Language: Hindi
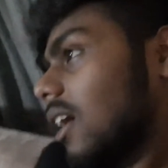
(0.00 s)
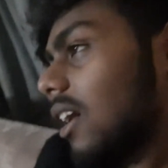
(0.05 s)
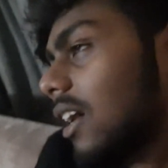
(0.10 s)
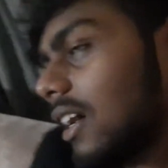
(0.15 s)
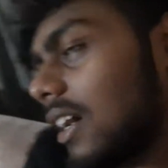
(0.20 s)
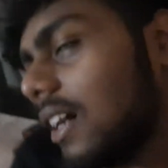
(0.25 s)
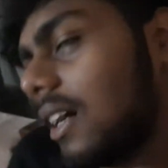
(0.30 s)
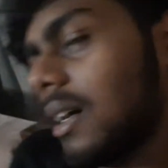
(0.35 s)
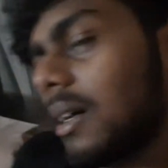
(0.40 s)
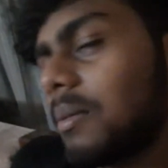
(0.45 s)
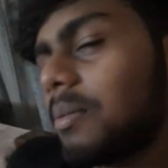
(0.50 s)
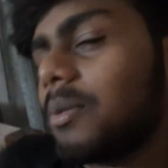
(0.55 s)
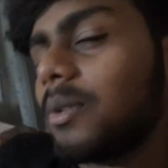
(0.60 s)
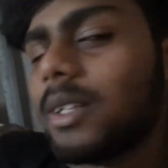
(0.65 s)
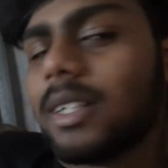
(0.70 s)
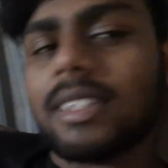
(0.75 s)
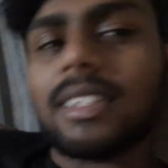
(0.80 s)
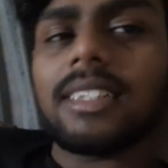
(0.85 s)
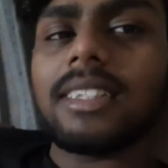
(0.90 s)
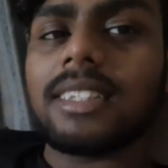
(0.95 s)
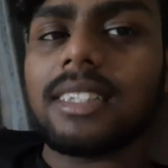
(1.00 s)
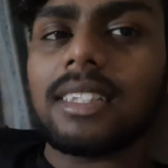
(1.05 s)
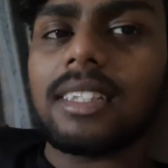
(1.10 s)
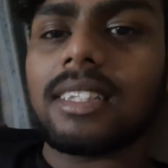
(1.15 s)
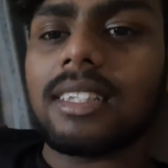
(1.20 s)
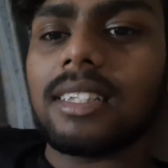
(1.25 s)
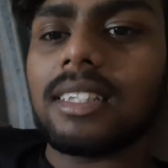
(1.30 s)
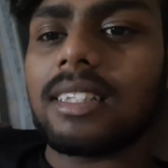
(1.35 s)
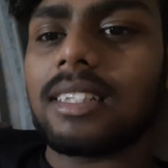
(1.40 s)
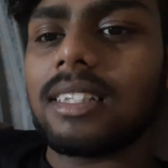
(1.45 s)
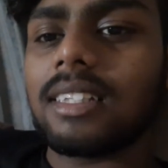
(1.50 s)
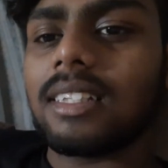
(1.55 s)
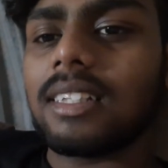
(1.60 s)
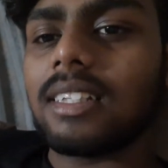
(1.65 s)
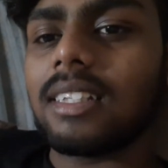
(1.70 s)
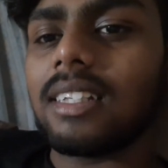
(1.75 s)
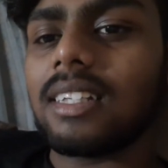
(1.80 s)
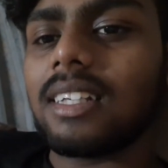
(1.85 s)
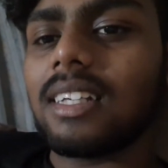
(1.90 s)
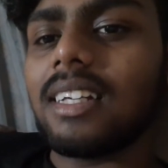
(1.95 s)
हाँ, पूरे दिन
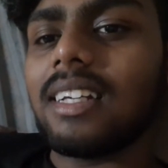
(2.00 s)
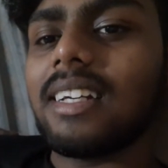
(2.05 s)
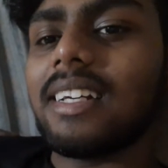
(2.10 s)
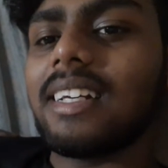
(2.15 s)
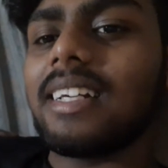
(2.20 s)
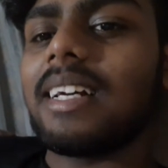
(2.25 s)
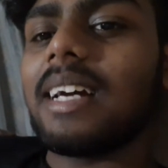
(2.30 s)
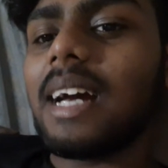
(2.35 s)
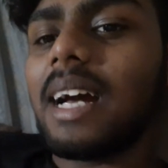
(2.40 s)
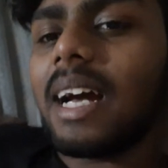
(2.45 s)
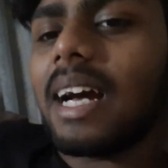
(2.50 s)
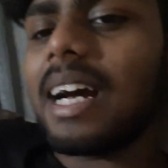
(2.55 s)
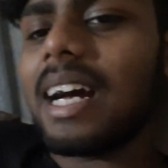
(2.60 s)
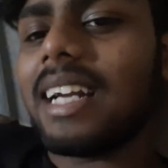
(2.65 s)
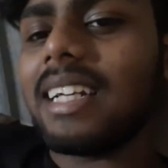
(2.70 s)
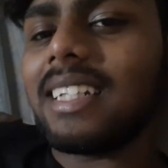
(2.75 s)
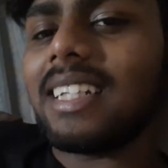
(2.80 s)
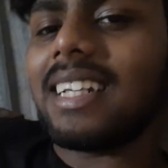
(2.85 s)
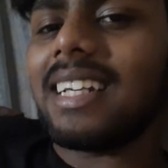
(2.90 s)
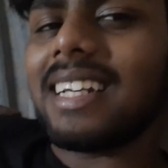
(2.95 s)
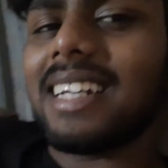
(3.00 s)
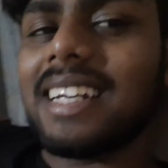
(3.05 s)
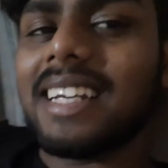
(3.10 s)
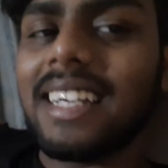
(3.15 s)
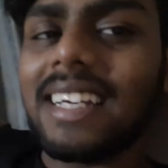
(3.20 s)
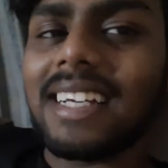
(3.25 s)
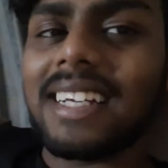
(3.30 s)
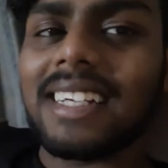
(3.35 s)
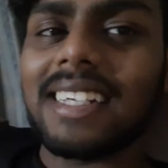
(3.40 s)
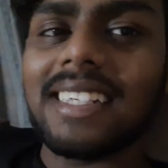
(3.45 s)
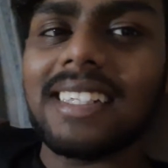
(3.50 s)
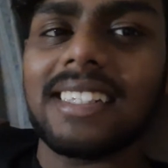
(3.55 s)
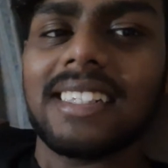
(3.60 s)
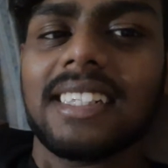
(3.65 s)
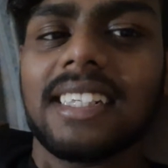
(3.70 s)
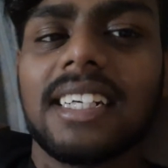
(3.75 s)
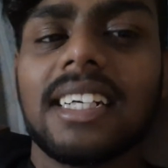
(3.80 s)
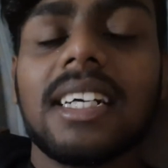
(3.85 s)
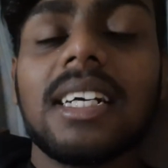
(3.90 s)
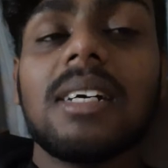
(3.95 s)
टिंडे है हाँ,
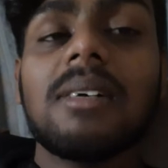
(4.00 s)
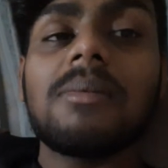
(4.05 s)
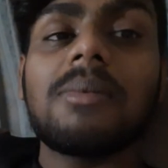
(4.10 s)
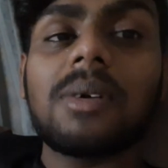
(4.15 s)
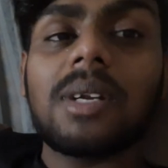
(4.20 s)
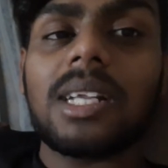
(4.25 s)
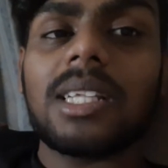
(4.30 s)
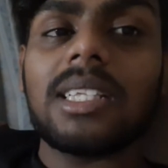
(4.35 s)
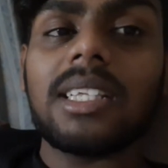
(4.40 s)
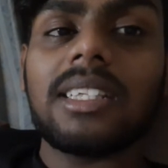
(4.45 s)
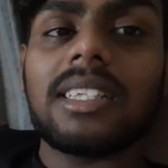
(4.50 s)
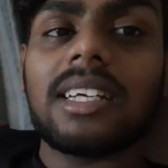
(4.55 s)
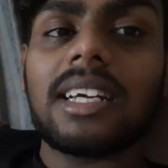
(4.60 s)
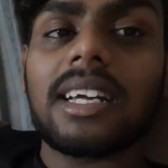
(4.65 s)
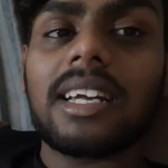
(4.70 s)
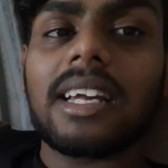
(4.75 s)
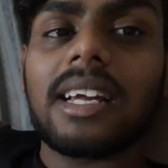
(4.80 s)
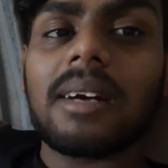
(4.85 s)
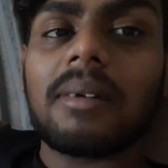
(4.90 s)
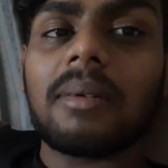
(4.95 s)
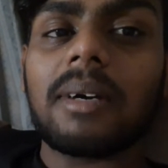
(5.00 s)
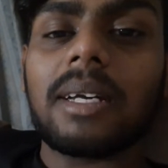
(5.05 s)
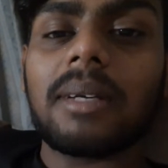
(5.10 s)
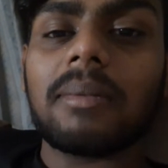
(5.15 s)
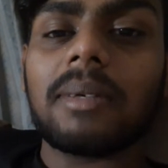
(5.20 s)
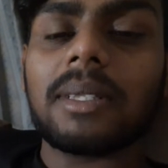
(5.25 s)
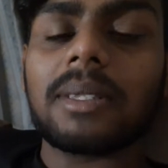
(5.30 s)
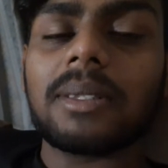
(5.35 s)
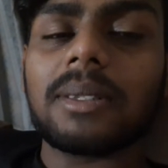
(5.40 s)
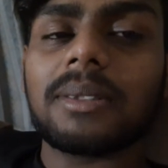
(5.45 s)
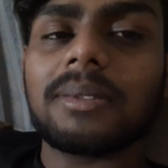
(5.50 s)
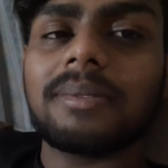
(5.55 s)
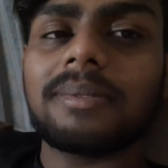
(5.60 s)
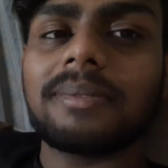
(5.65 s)
पूरे दिन थक गया भाई मैं तो